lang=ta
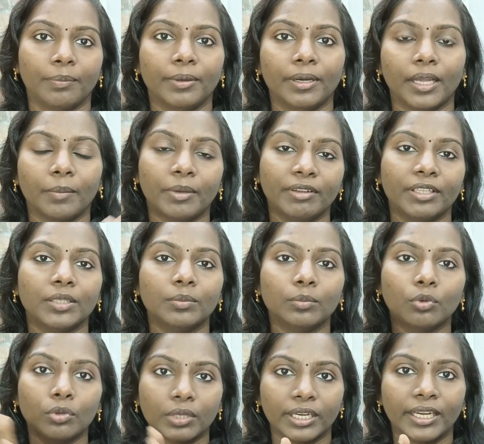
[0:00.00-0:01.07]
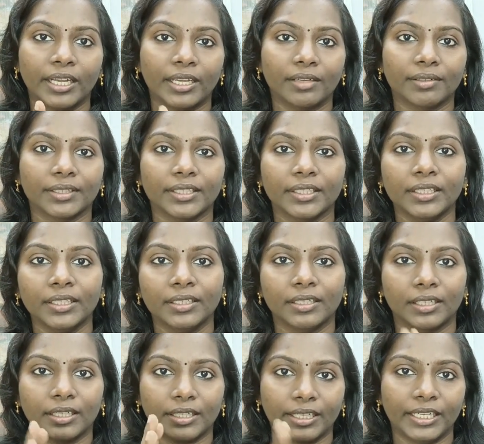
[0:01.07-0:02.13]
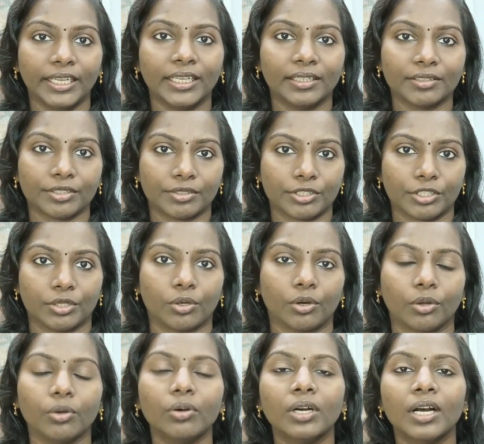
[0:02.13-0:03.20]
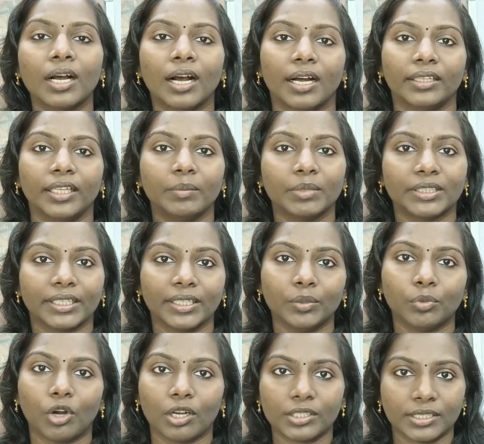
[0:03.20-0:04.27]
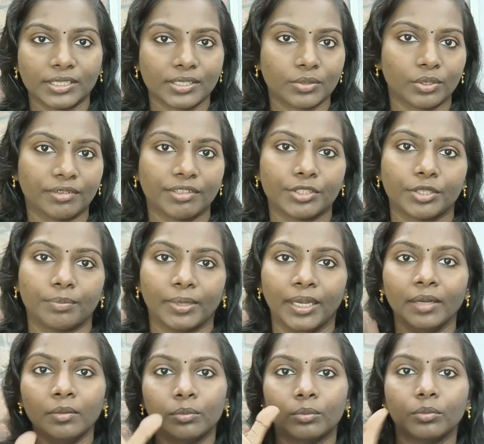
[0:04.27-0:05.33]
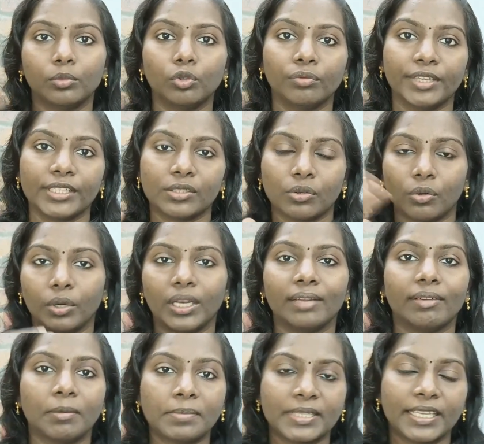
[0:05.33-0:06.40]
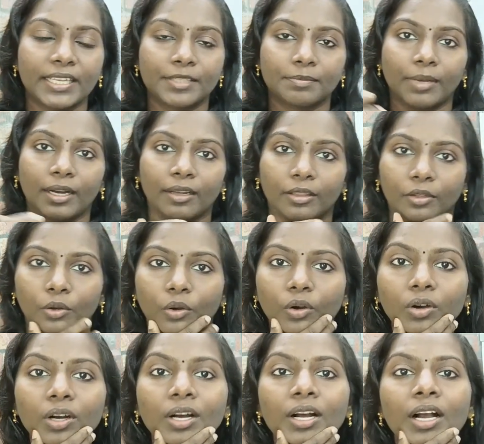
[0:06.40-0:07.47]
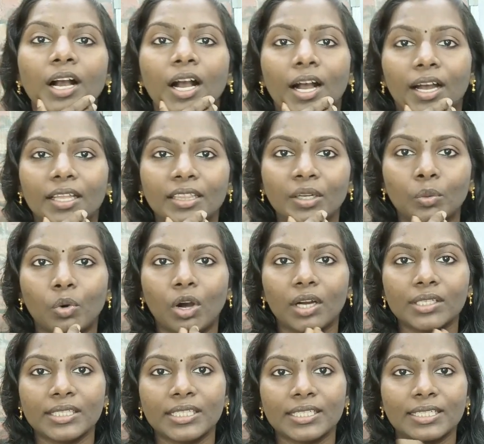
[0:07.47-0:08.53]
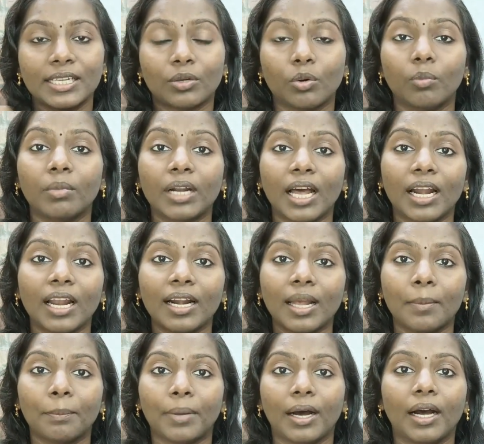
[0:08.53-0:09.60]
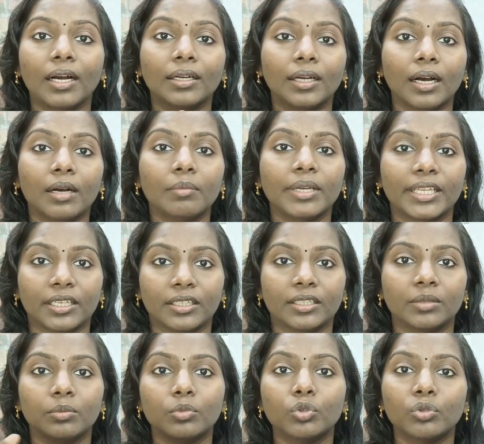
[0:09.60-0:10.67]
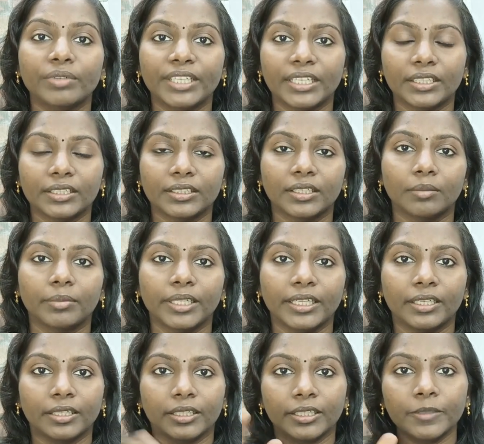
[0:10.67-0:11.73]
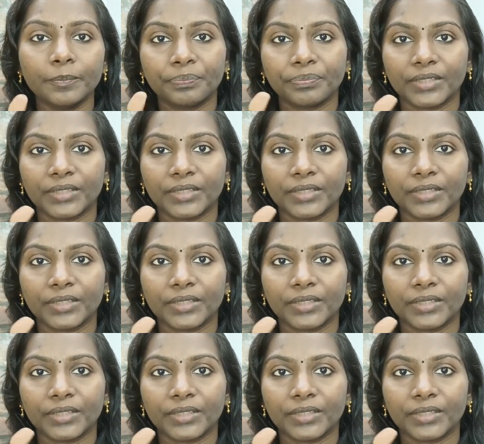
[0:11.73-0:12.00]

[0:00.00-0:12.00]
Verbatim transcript: எப்போ எப்படி வந்து புக் ரீடிங்க்கு வந்து ரீடிங் லிஸ்ட் வச்சிருக்கணும் அதே மாதிரி வாட்ச் லிஸ்ட் ஒன்று வச்சுருப்பேன் மூவிஸ்க்கோ இல்லை வெப் சீரிஸ் பார்க்குறதுக்கோ அந்த வாட்ச் லிஸ்ட்டில் ரொம்ப நாளாக நான் பார்க்காம இருக்கிற மூவி எது அப்படின்ட்டு